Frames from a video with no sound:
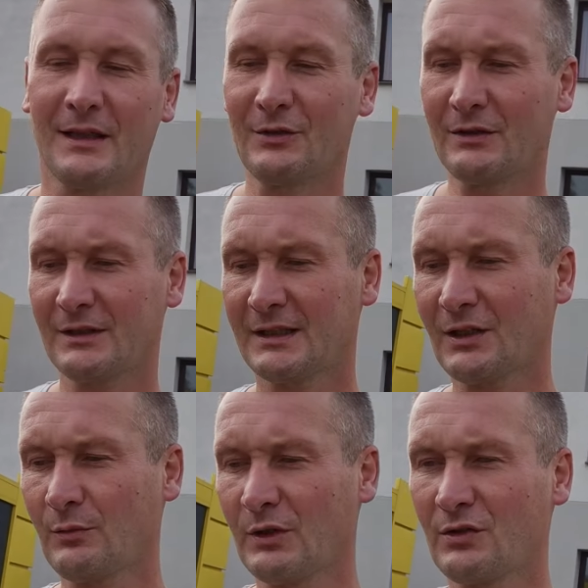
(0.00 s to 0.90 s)
A to
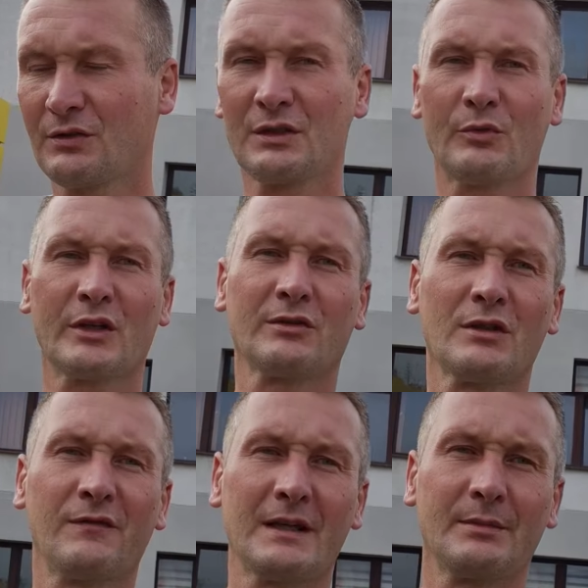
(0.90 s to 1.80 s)
dlatego, moi drodzy, że może
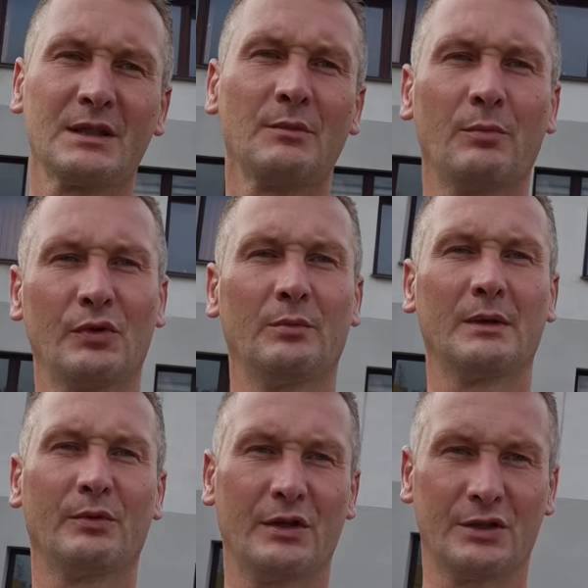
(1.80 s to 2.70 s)
ktoś z Was będzie miał
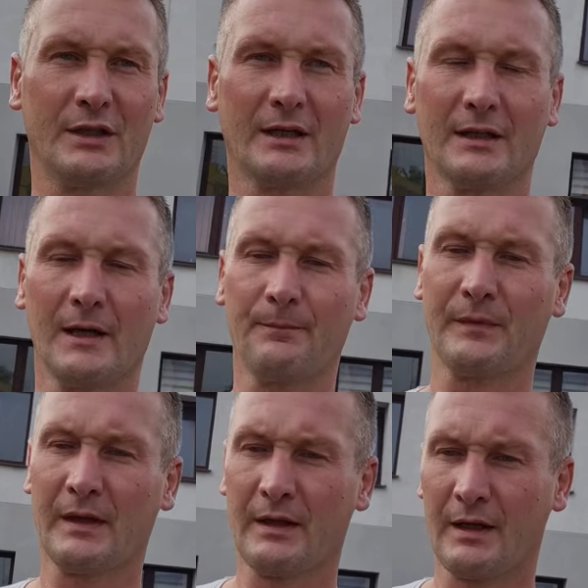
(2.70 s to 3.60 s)
podobne podejście jak ja.
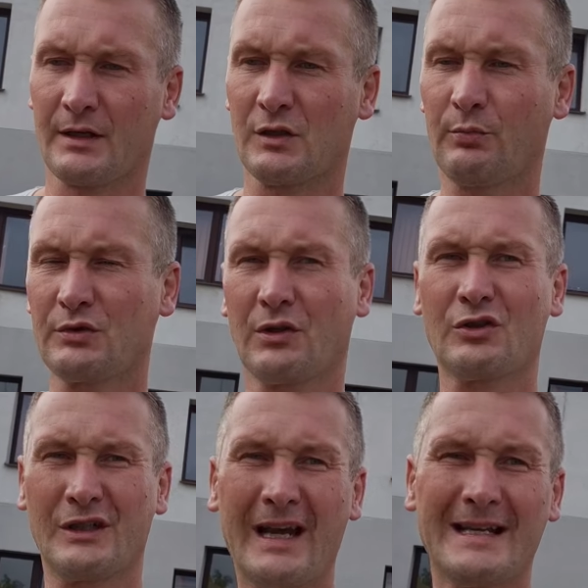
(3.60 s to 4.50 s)
Że oprócz
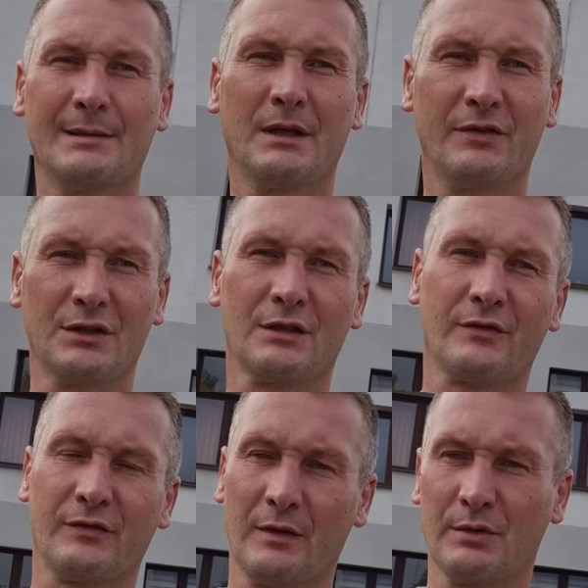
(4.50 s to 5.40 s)
tego, że ja jestem
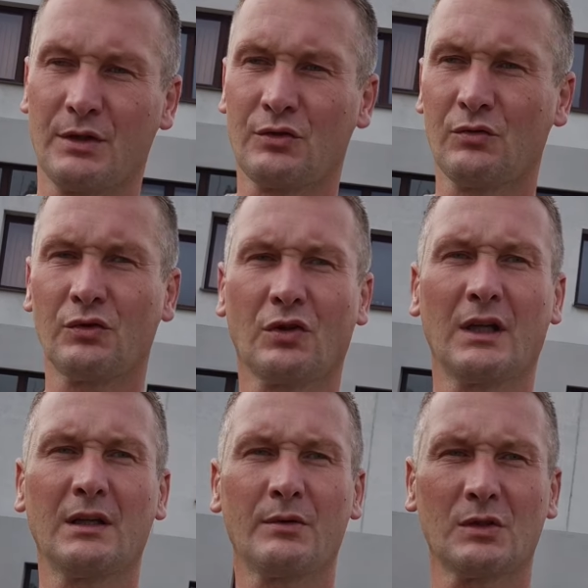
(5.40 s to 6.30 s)
najważniejszy w swoim życiu, to
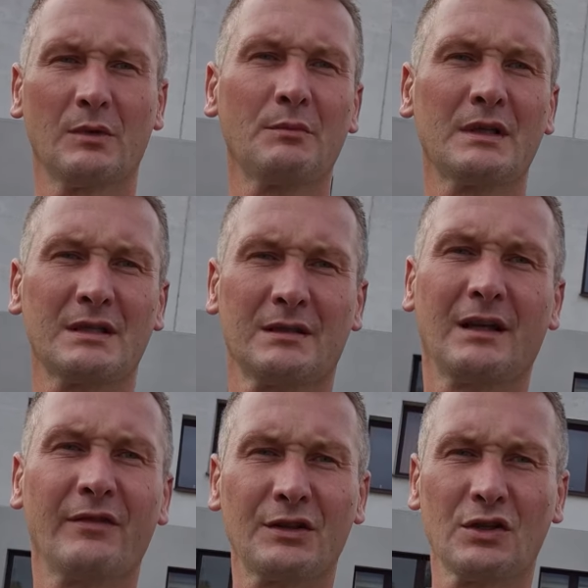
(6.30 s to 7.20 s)
kolejną osobą
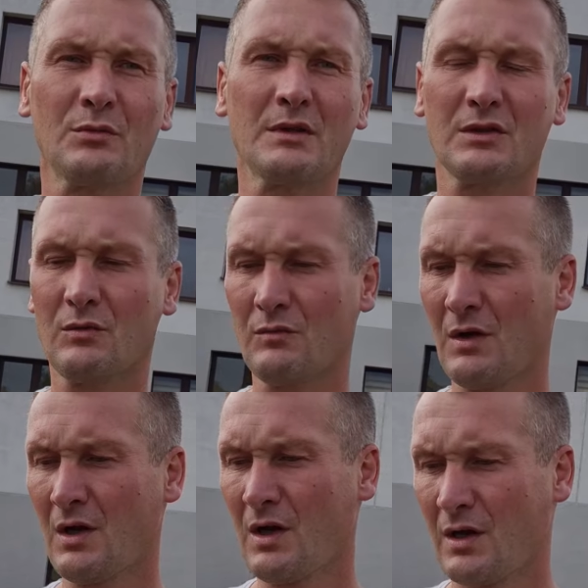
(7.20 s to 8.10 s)
jest, najważniejszą jest, są,
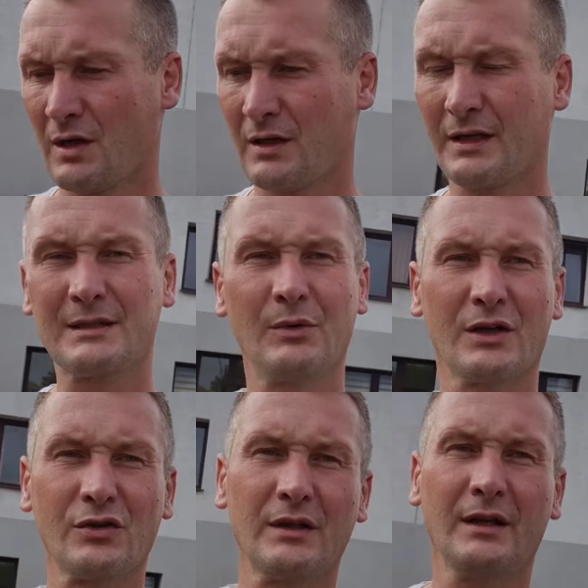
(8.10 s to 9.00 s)
e, jest
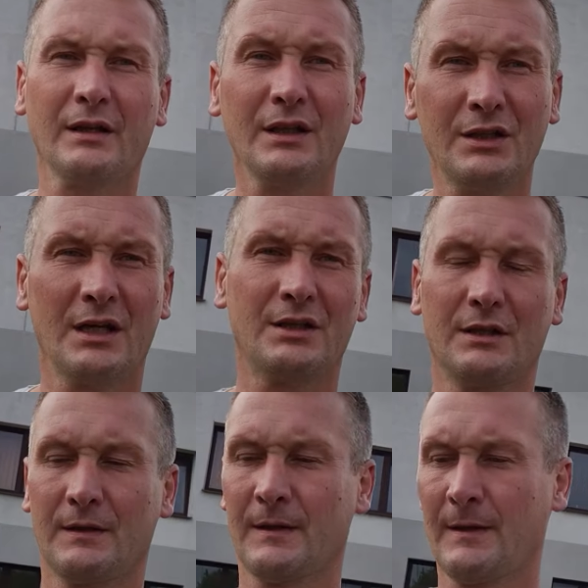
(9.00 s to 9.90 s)
moja żona i dzieci.